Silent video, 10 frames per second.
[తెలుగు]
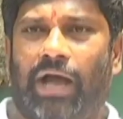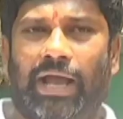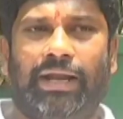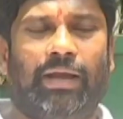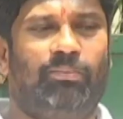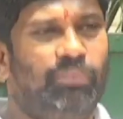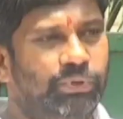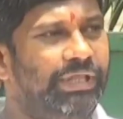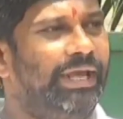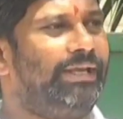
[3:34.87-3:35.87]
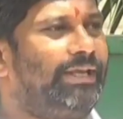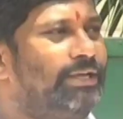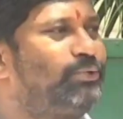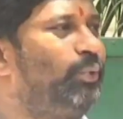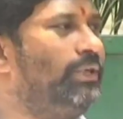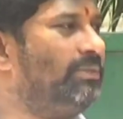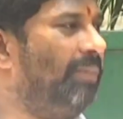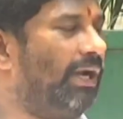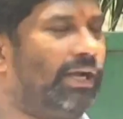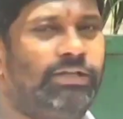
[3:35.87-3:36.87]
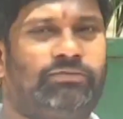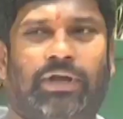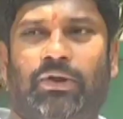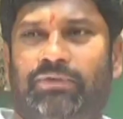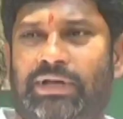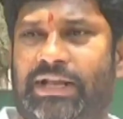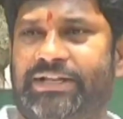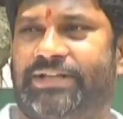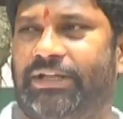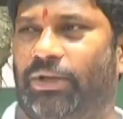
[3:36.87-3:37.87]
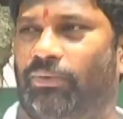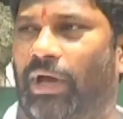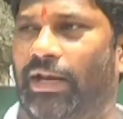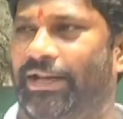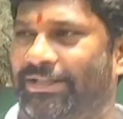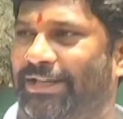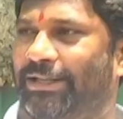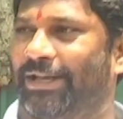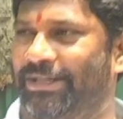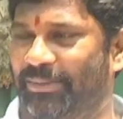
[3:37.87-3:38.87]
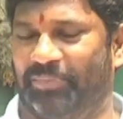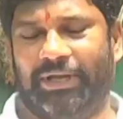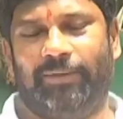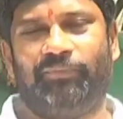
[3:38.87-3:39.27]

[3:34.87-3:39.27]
ఆయన ముందే ఈ కేసు గురించి మాట్లాడి త్వరలో వీళ్ళు అరెస్ట్ అవుతారు వాళ్ళు అరెస్ట్ అవుతారు అని చెప్పి